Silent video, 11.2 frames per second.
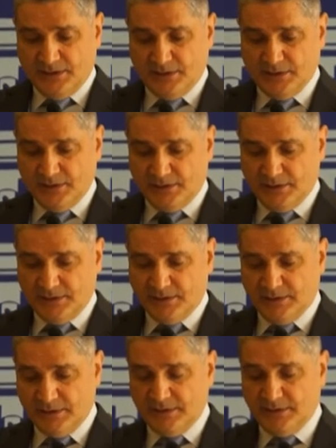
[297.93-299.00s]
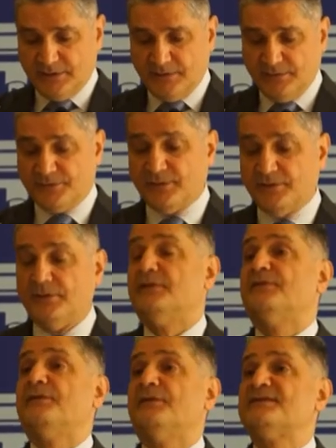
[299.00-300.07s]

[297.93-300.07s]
Э, в